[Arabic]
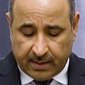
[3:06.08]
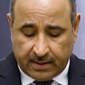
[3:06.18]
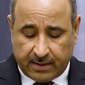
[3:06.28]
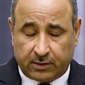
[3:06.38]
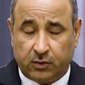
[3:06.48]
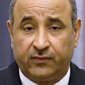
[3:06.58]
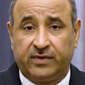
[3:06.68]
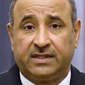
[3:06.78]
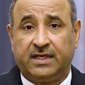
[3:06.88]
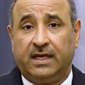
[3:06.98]
آه،
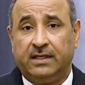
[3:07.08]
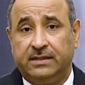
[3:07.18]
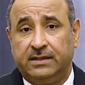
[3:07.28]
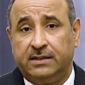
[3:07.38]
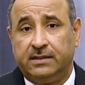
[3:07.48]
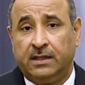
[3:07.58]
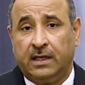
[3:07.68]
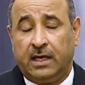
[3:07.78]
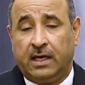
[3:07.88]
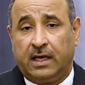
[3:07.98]
تفتتح
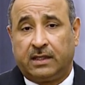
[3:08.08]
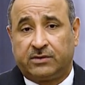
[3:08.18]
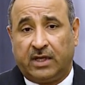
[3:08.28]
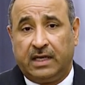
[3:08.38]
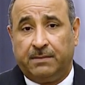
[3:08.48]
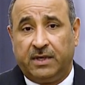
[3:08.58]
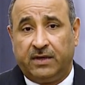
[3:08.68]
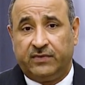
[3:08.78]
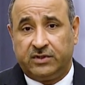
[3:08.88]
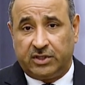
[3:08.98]
للطلبة
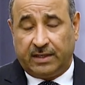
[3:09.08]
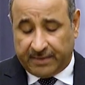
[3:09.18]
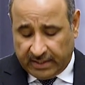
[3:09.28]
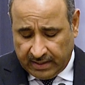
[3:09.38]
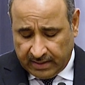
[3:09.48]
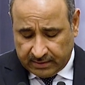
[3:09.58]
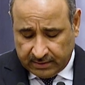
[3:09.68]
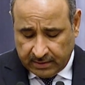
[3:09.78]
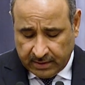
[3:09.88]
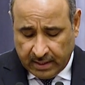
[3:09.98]
في الجامعات
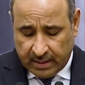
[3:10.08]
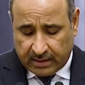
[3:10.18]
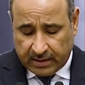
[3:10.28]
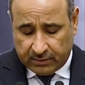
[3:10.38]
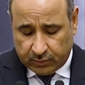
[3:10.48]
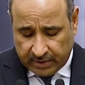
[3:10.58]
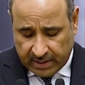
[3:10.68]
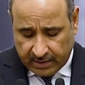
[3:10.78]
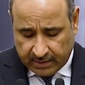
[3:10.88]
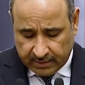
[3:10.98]
كان
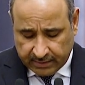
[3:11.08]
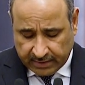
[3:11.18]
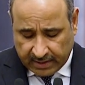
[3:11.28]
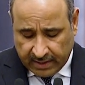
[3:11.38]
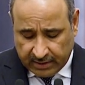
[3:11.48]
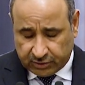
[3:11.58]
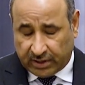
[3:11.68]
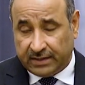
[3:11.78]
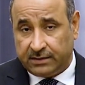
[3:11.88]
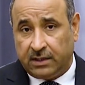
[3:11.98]
هناك نقاش
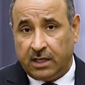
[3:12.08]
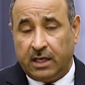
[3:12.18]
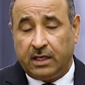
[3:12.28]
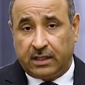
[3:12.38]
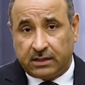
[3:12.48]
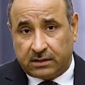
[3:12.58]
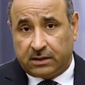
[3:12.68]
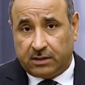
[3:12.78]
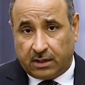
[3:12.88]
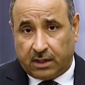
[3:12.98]
عن
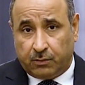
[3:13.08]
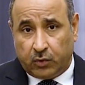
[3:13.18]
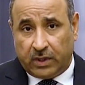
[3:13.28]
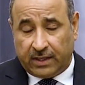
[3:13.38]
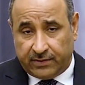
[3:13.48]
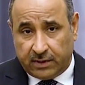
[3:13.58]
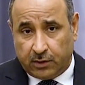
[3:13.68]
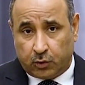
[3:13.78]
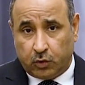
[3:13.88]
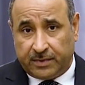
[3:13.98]
خطة القبول هذه
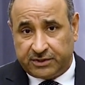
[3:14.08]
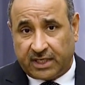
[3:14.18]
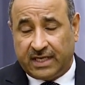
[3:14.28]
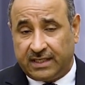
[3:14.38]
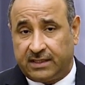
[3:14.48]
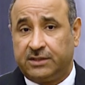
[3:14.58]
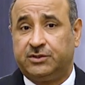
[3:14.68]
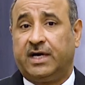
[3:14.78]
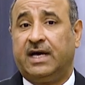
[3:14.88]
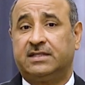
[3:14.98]
الحكومة شكلت
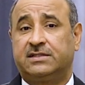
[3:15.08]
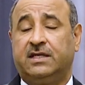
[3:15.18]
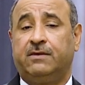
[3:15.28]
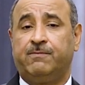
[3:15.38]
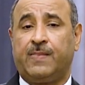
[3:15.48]
لجنة خاصة